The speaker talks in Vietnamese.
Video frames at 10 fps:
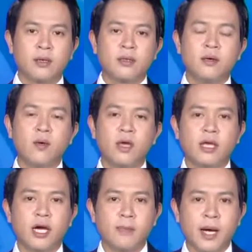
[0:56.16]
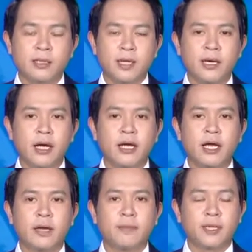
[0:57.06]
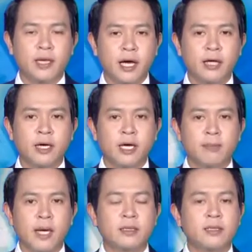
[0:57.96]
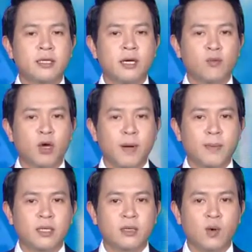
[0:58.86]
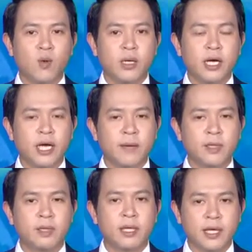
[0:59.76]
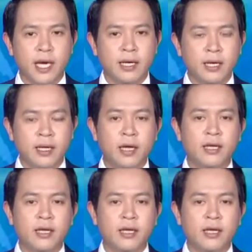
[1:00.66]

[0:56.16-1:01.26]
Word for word: Thưa quý vị và các bạn, sáng nay ngày 3 tháng 2, Ban Thường trực Quỹ ban Mặt trận Tổ quốc Việt Nam tỉnh Tiền Giang, đại